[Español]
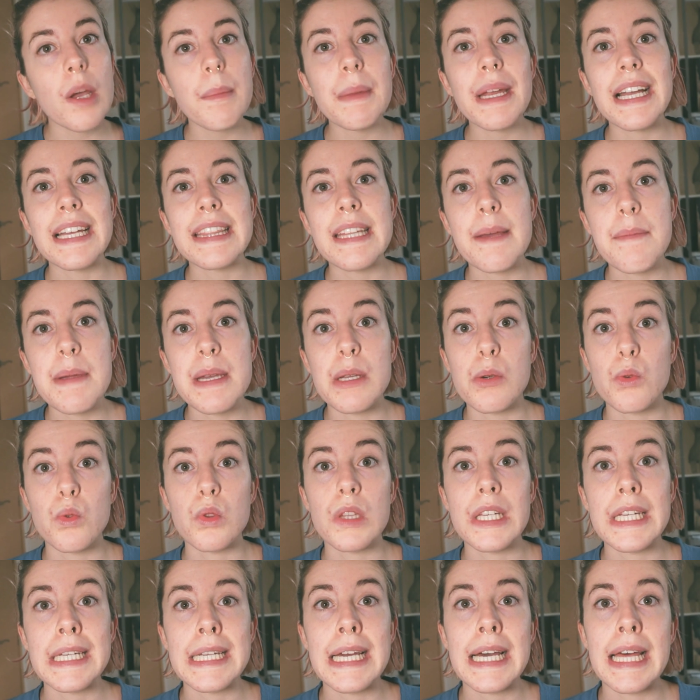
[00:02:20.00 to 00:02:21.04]
que me encanta mi
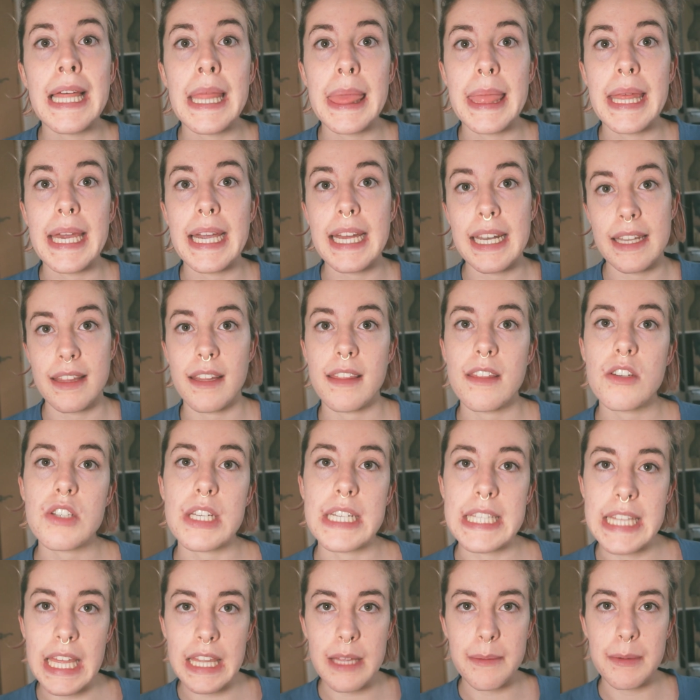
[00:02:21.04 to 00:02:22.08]
rutina de ejercicios que
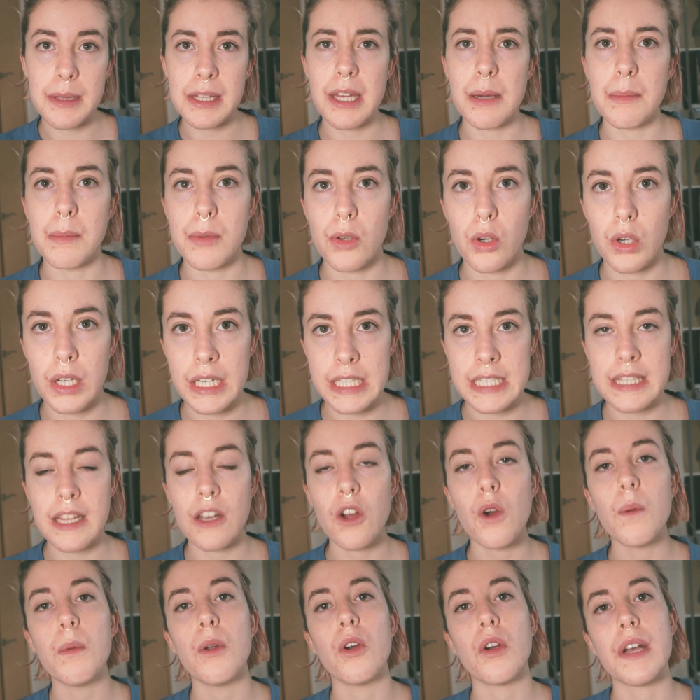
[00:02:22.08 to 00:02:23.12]
está dividida en bloques.
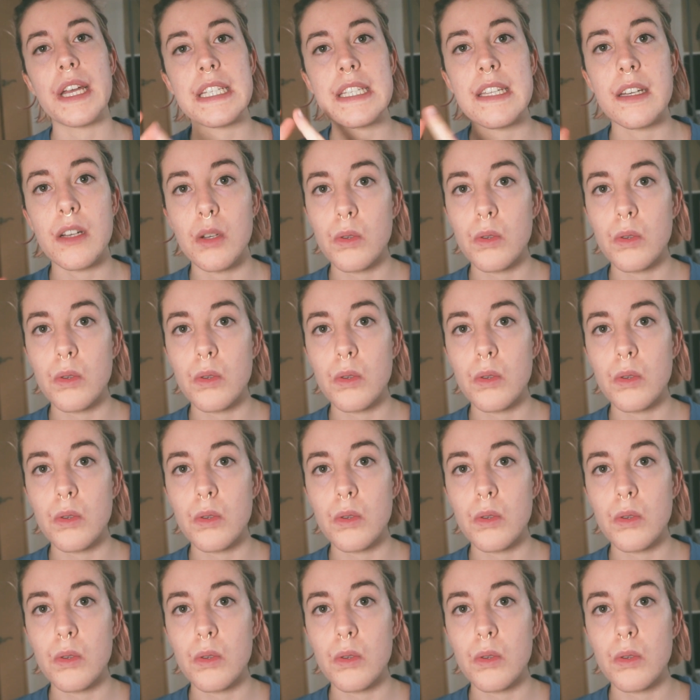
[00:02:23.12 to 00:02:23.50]
Tengo bloques de